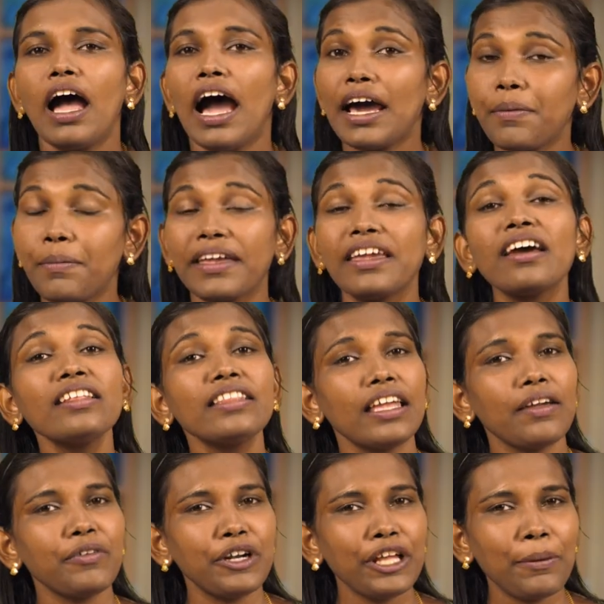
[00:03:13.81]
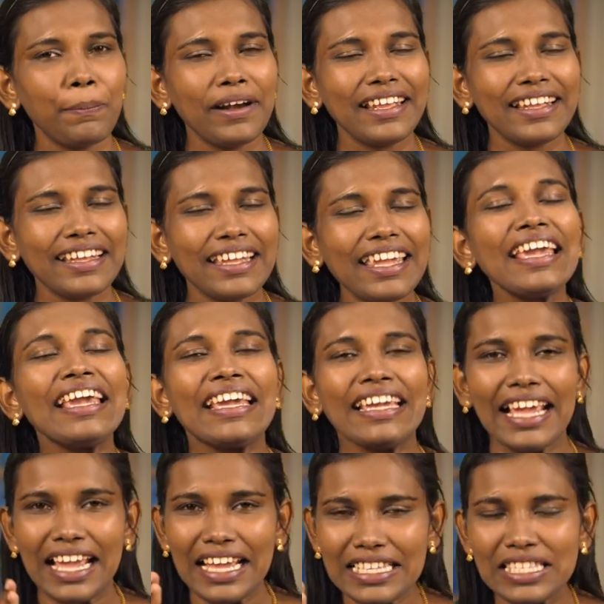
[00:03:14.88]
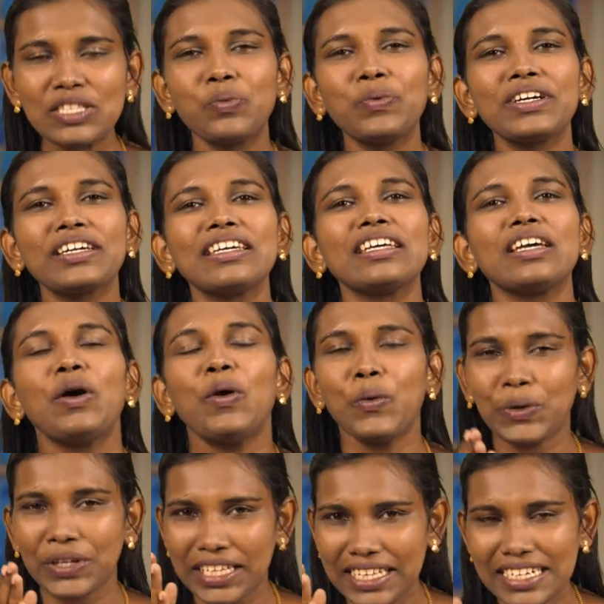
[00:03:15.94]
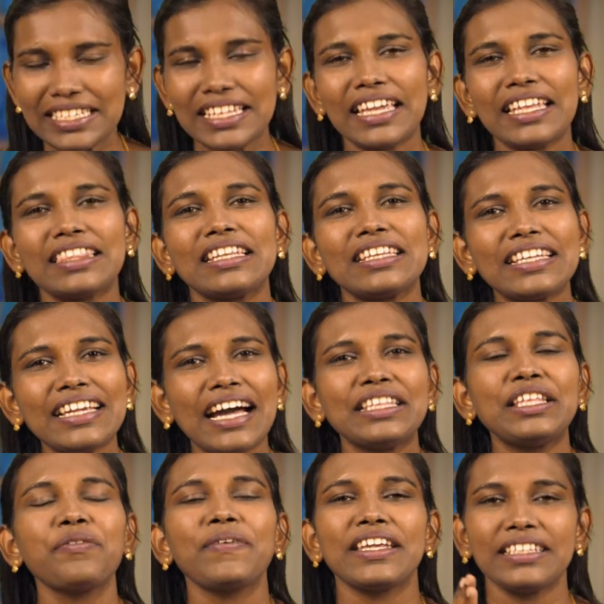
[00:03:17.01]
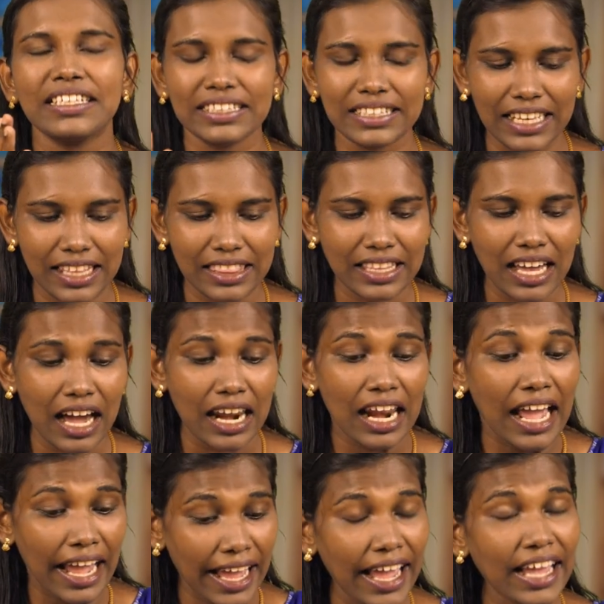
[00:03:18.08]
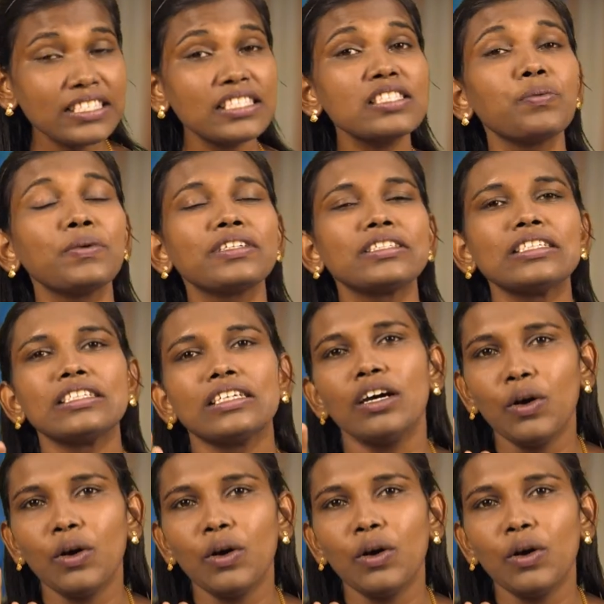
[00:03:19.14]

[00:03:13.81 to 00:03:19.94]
அருமையான தேவனுடைய பிள்ளையே இயேசுவுக்கு உன் இருதயத்தின் கதவை நீ திறந்தால் இயேசுவுக்கு